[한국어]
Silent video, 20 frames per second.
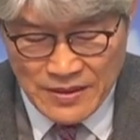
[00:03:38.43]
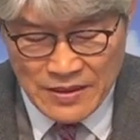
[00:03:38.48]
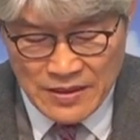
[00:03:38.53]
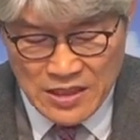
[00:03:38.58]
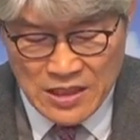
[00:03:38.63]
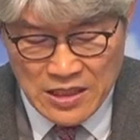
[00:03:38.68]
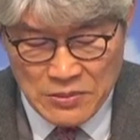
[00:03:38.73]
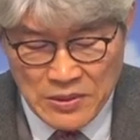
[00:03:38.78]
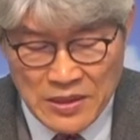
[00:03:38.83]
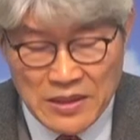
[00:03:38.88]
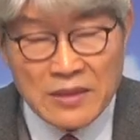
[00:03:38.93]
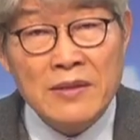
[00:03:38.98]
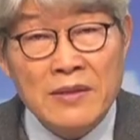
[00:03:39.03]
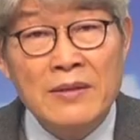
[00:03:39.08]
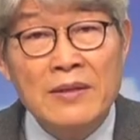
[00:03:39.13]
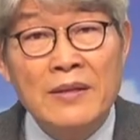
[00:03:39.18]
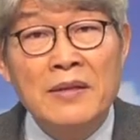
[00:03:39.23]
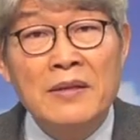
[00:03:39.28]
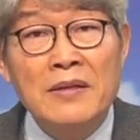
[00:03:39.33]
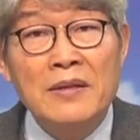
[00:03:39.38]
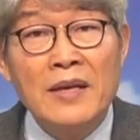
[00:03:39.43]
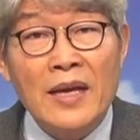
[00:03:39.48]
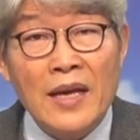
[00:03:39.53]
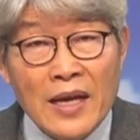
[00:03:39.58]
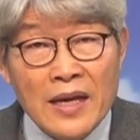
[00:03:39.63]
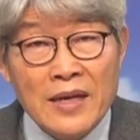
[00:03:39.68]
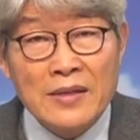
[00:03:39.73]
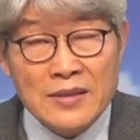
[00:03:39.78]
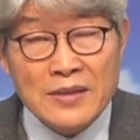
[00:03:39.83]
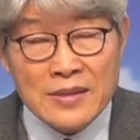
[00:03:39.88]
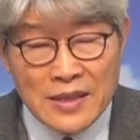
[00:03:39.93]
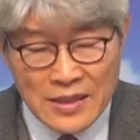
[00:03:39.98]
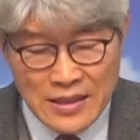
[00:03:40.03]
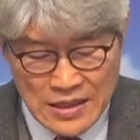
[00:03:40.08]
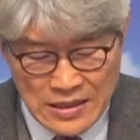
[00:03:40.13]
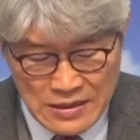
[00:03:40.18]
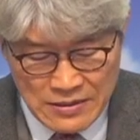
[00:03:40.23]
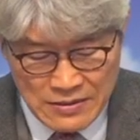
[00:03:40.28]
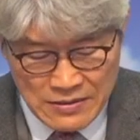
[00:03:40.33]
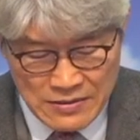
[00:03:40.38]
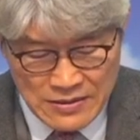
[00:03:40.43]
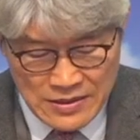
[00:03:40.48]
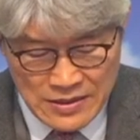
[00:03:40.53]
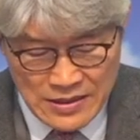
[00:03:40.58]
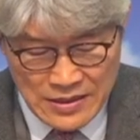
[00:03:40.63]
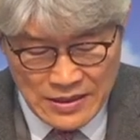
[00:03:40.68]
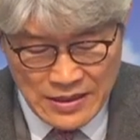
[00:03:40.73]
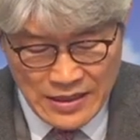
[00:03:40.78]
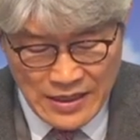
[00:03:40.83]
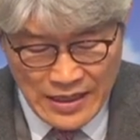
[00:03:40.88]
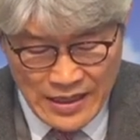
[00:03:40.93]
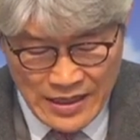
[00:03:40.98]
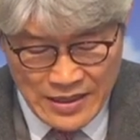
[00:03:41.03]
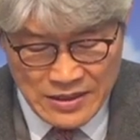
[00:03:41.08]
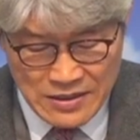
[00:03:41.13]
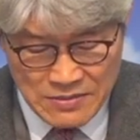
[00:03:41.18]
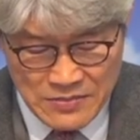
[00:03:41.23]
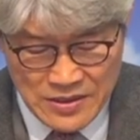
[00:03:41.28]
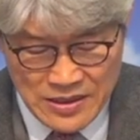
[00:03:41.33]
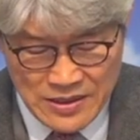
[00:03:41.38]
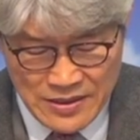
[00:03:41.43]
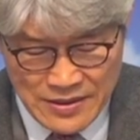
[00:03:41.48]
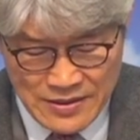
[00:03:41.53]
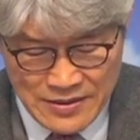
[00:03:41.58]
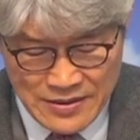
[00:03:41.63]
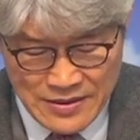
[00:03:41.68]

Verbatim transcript: 기회는 항상 있는 것이 아닙니다.